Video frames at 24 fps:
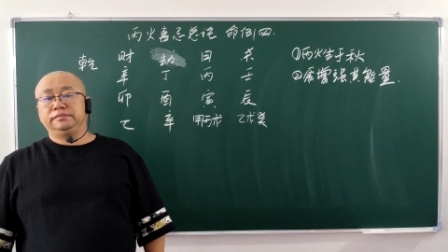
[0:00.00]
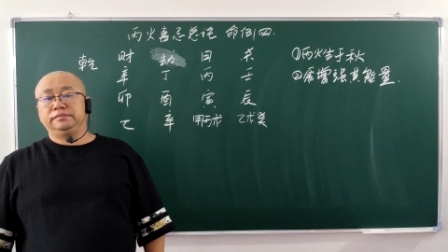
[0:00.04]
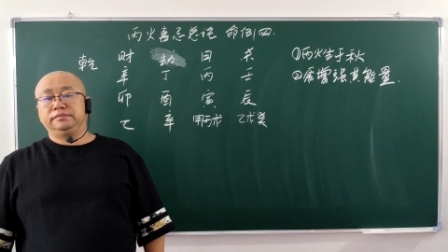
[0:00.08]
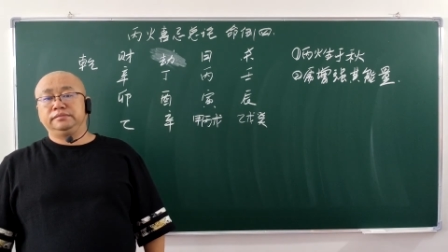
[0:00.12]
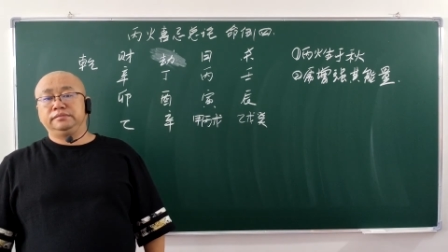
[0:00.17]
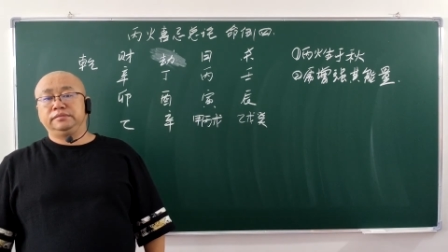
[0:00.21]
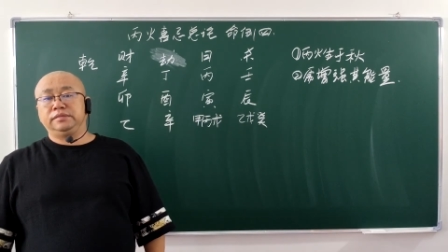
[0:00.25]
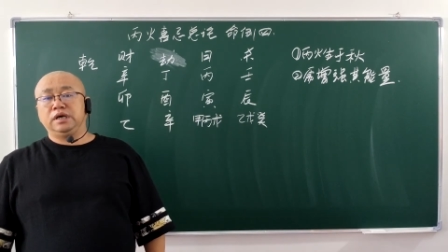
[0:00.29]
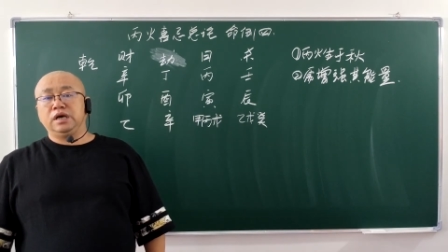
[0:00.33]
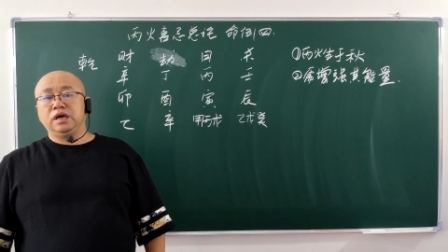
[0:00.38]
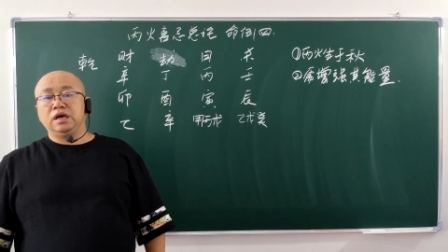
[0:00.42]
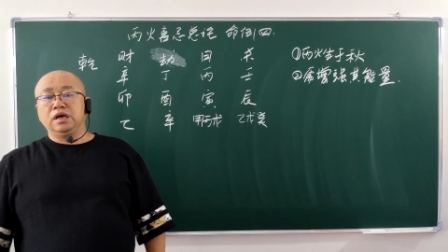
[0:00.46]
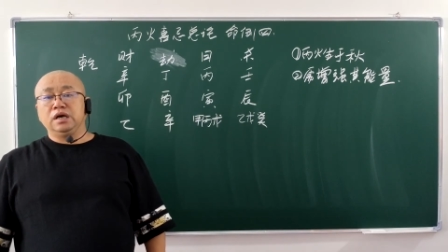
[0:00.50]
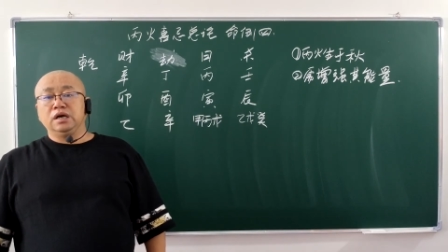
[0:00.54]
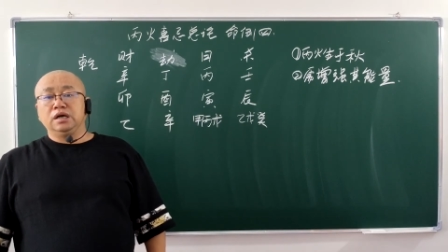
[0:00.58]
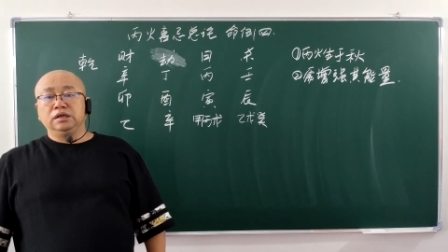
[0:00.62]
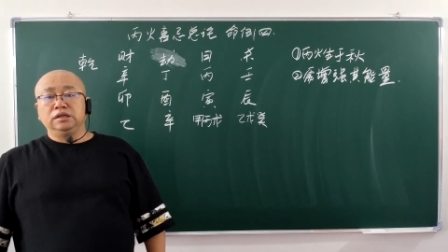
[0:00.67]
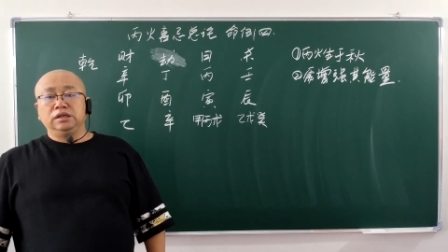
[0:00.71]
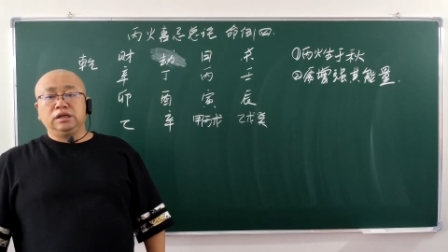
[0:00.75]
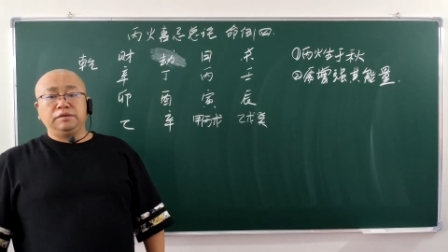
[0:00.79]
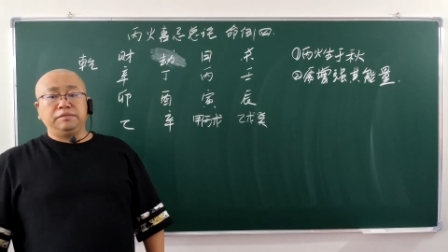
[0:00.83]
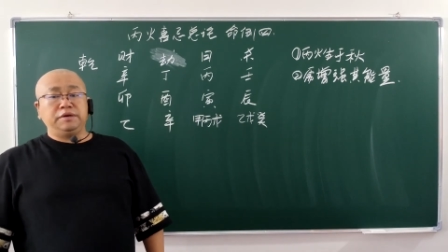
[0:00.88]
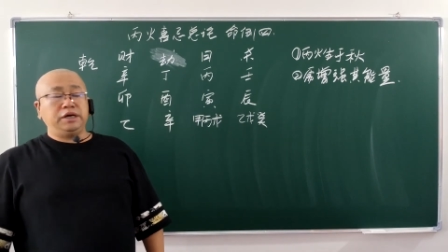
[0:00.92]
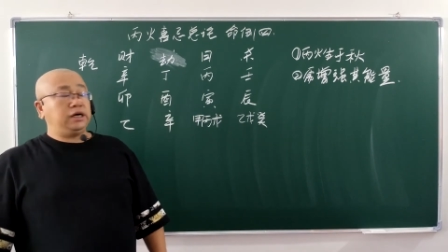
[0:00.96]
那么
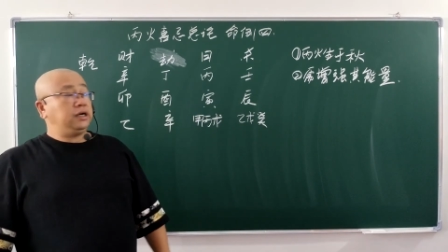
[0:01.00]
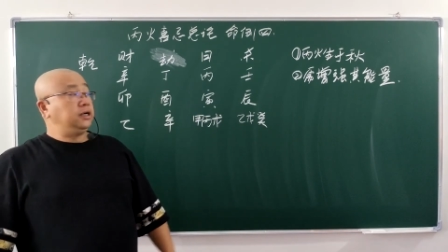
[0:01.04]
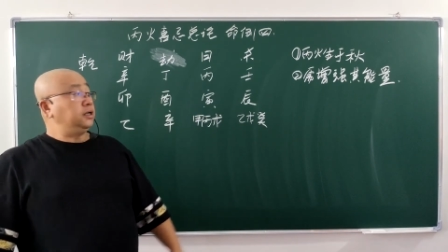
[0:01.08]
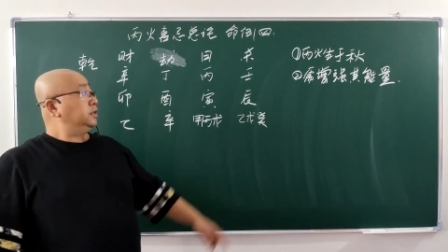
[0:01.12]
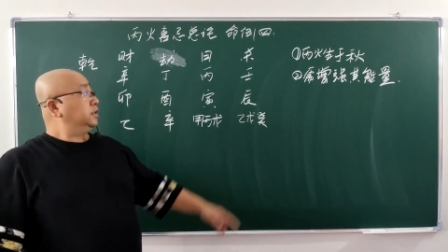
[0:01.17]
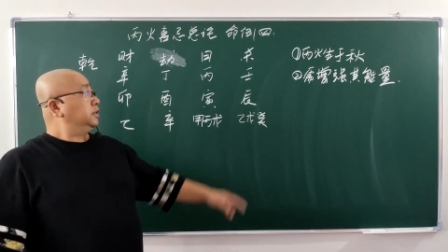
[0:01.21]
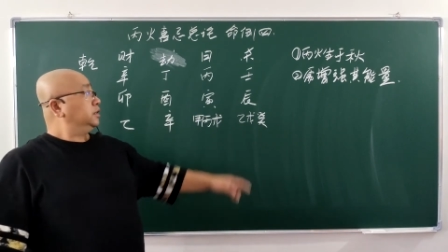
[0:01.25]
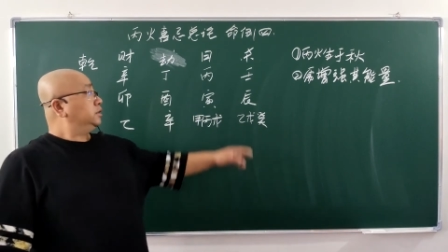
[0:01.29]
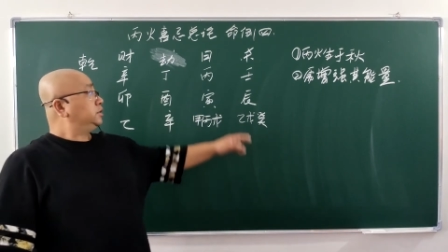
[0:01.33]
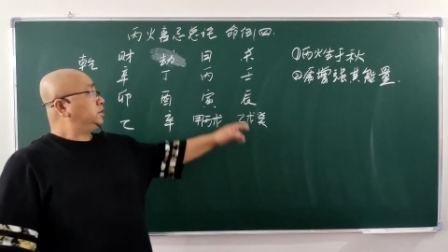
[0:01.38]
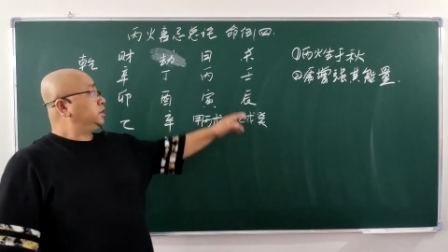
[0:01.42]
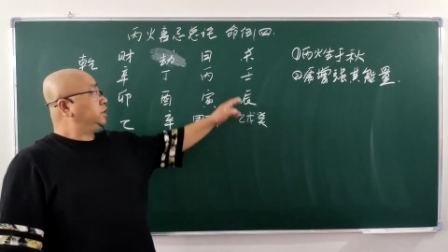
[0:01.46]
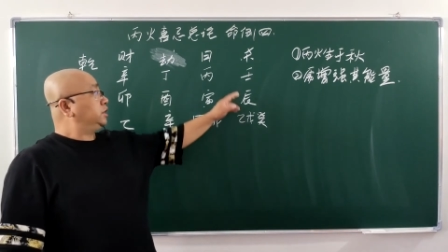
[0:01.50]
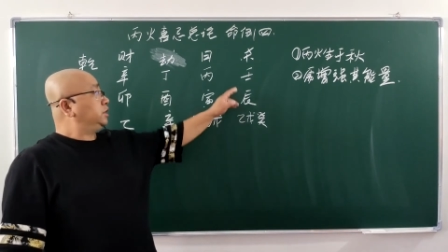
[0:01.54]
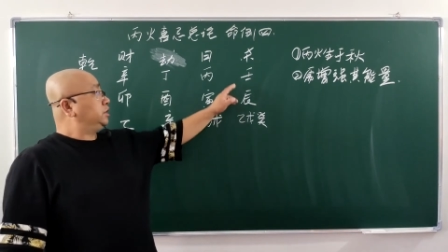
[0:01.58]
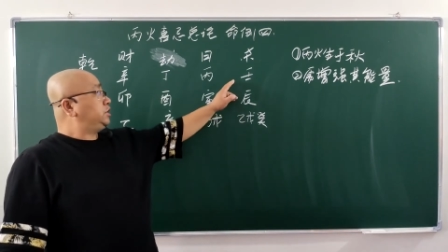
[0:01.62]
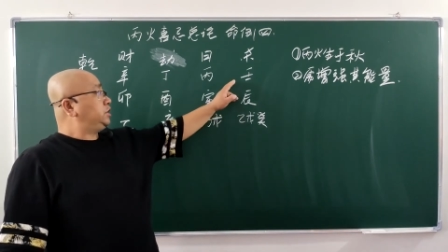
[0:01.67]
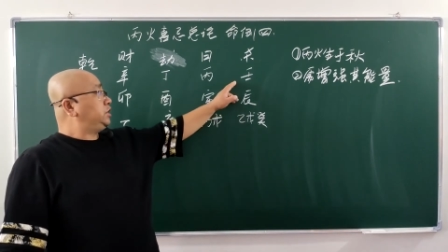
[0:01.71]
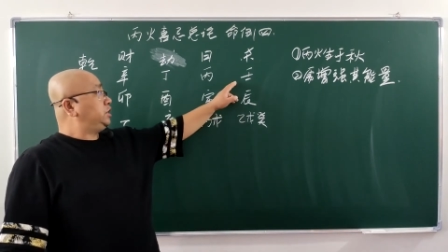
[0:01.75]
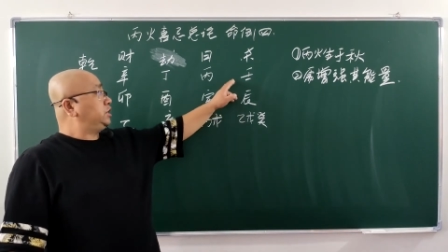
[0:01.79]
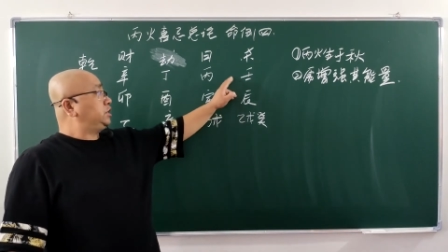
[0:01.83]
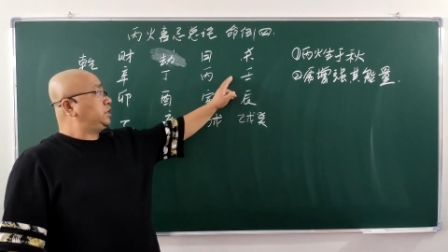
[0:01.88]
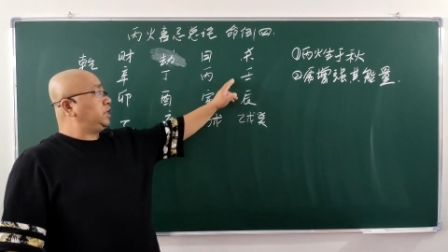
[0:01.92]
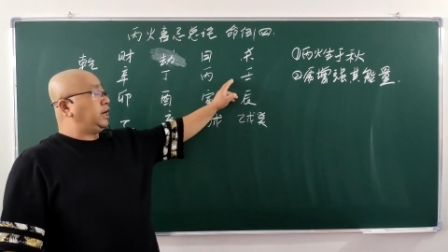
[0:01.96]
这个七煞
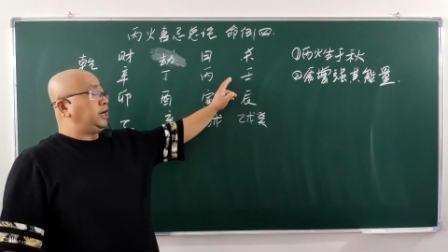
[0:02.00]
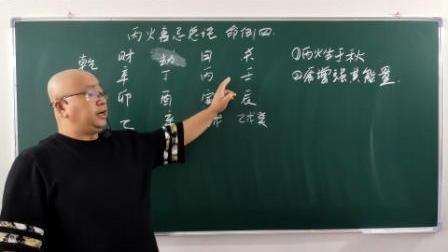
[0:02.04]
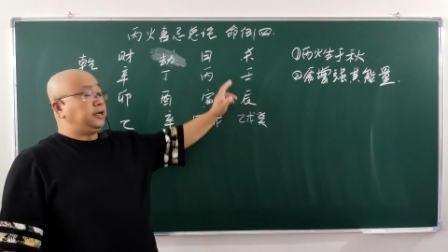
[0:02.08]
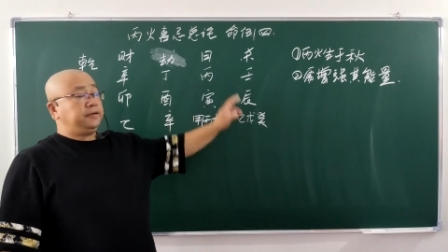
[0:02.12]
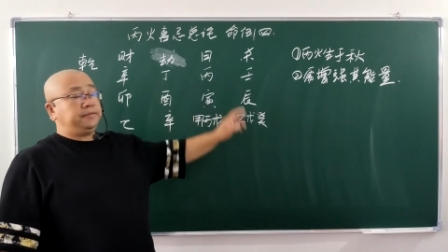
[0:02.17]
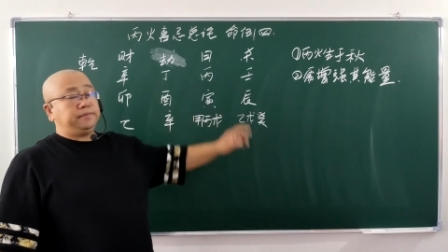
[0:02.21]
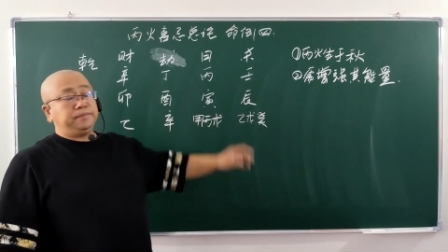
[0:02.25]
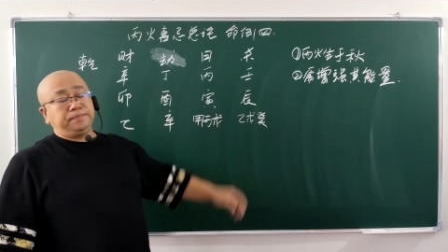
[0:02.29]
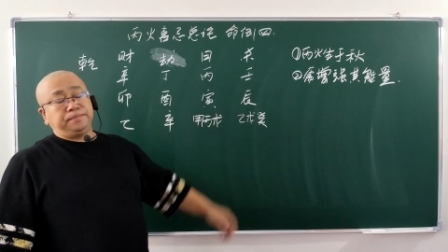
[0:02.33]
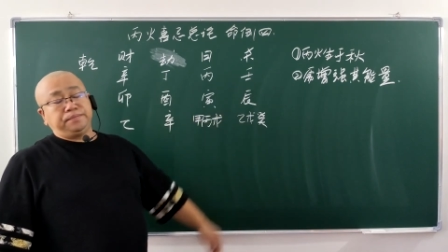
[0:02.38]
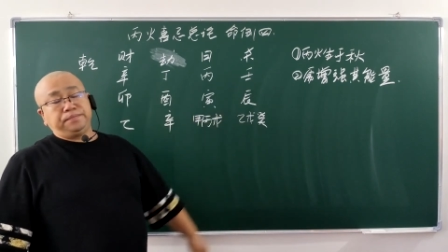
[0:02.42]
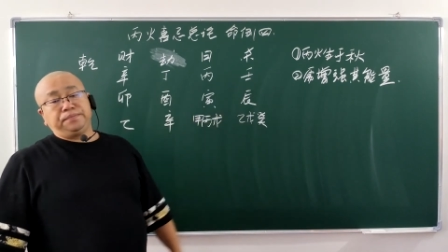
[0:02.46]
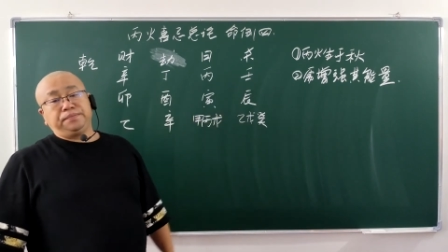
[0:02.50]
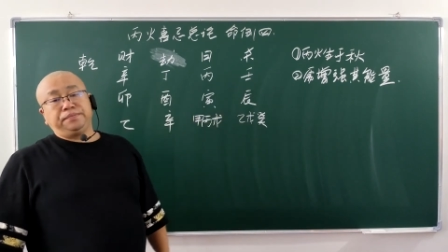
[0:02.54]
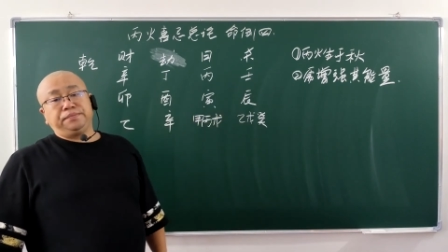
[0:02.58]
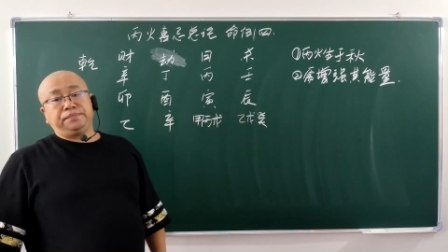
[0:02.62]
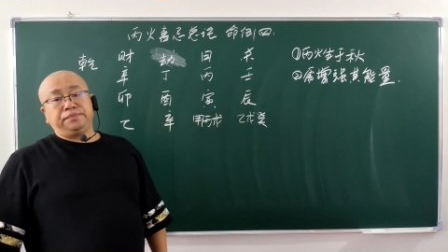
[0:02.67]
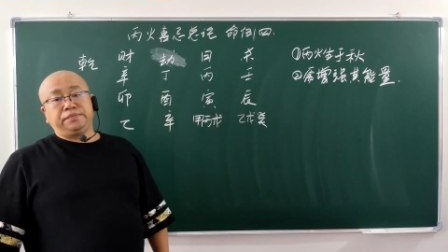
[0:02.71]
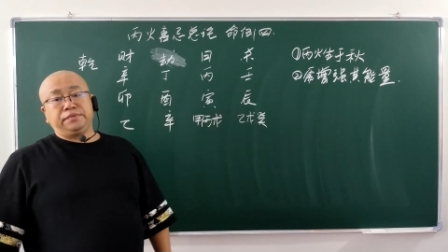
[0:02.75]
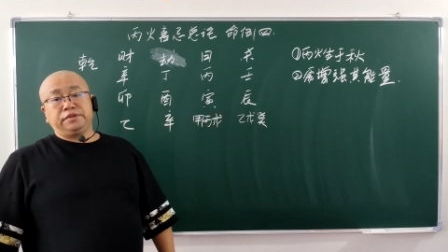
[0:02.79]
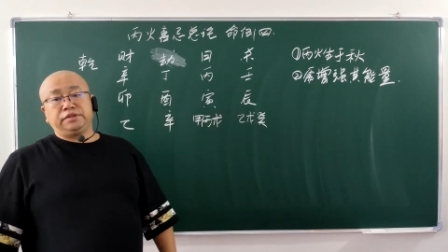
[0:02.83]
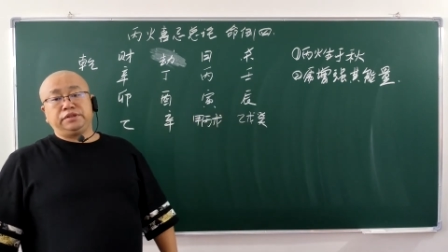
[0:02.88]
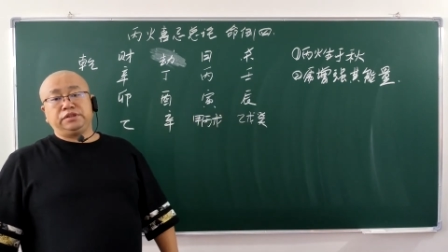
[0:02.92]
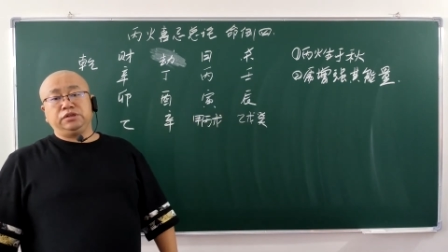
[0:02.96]
就
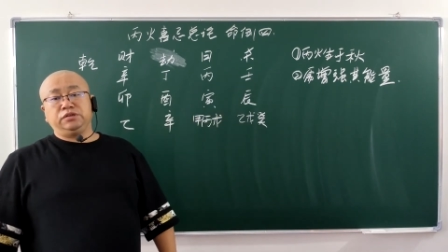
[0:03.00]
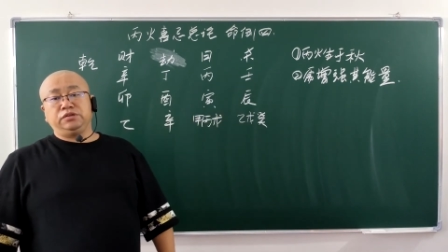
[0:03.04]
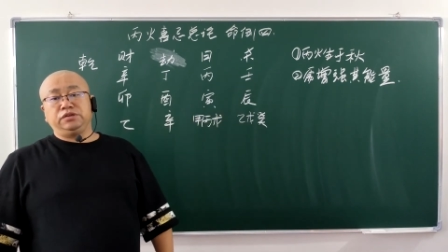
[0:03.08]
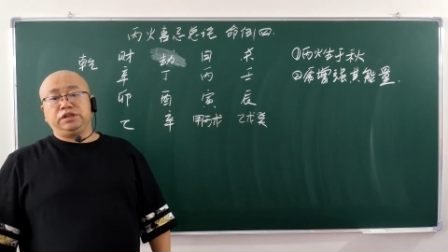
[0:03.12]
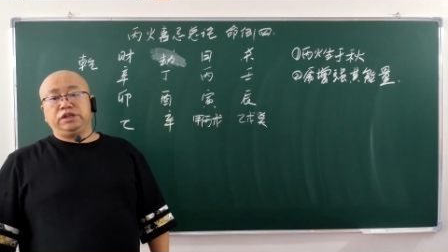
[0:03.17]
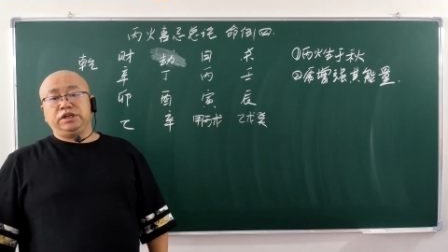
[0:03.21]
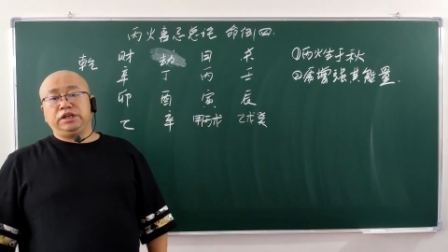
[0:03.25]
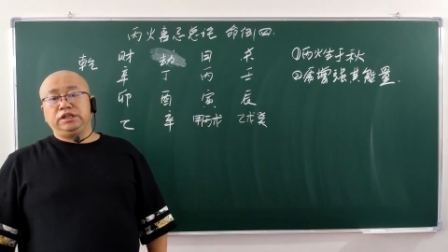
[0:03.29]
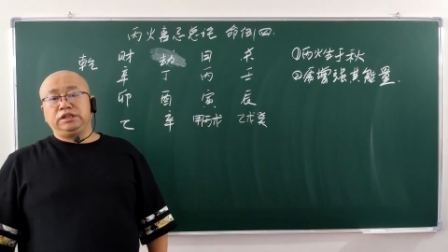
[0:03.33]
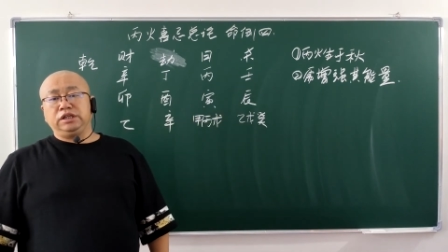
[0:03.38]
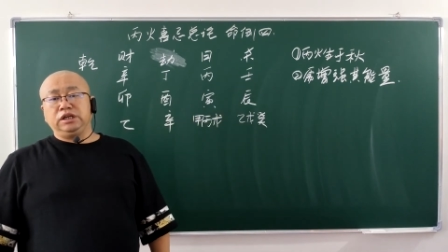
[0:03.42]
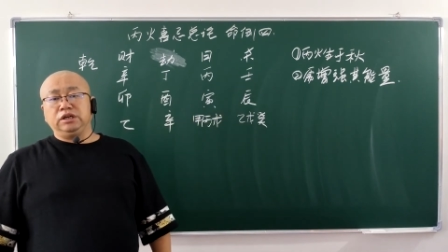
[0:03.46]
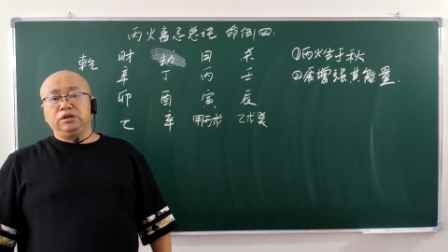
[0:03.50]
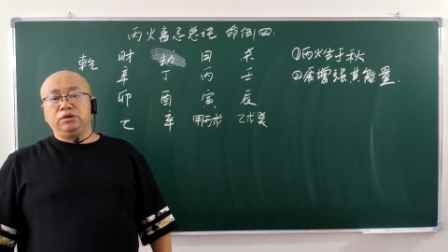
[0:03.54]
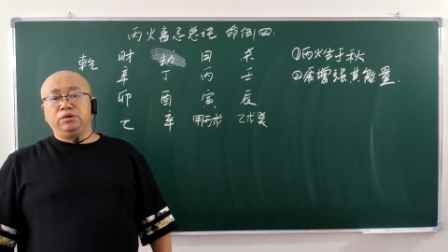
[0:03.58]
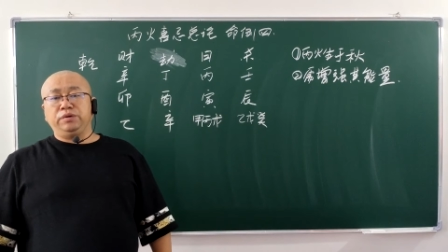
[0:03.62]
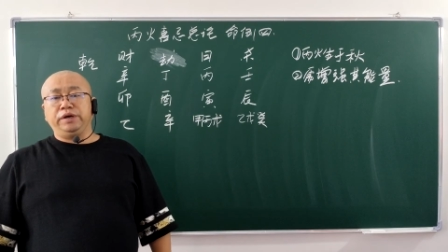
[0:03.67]
一定会